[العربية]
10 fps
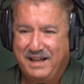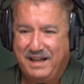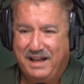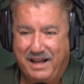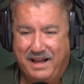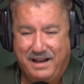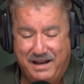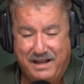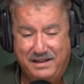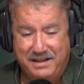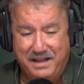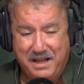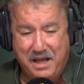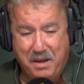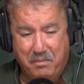اهلا
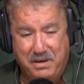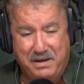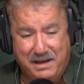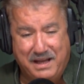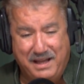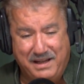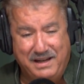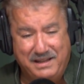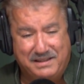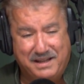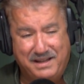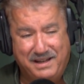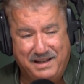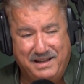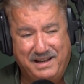بالغالي
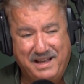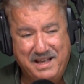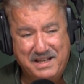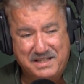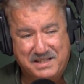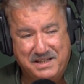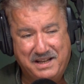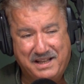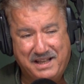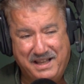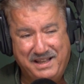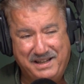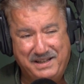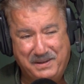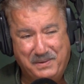طل زين
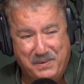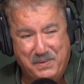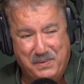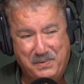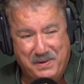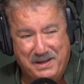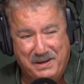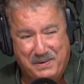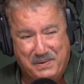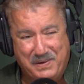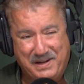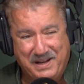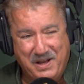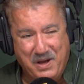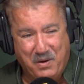الغالي هو الكل
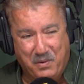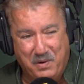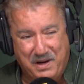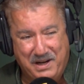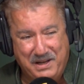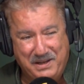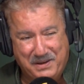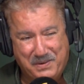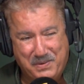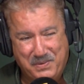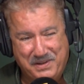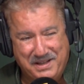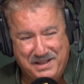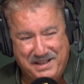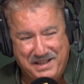قول لي
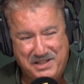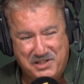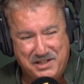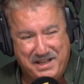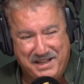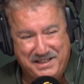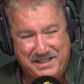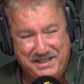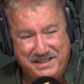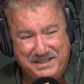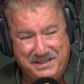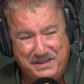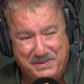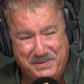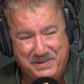خويا اشنا
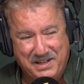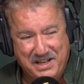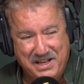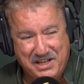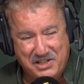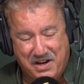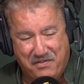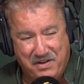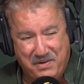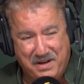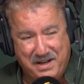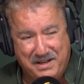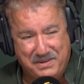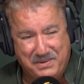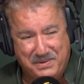يديلو جحفه
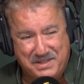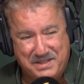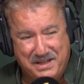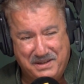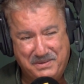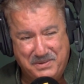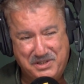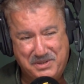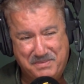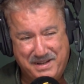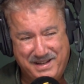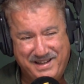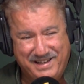وعروسه وجمل